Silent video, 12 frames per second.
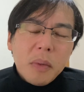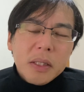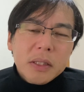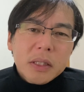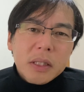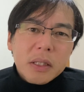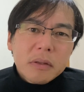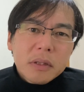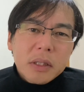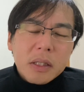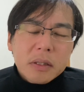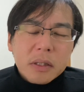まあ、1月
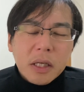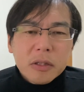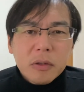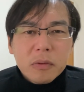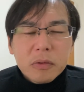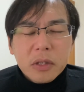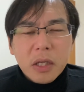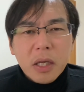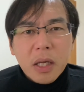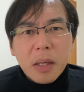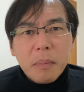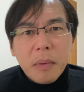2月がひどく
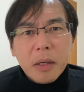て、